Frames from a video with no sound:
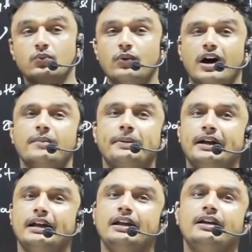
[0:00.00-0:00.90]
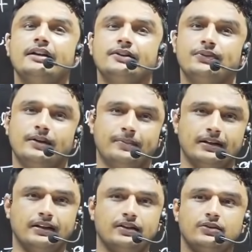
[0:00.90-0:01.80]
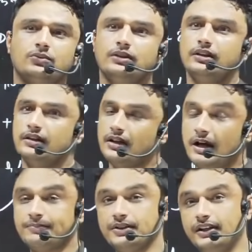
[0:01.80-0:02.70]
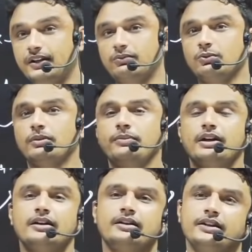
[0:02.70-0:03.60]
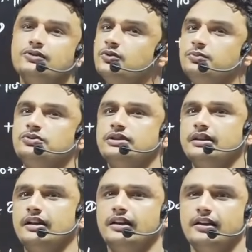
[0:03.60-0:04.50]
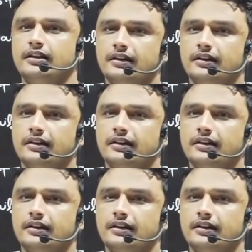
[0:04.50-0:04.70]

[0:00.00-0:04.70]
वहां पर डेली करंट अफेयर पढ़ने की क्योंकि आपसे इंटरव्यू में भी करंट के इश्यू पूछे जाएंगे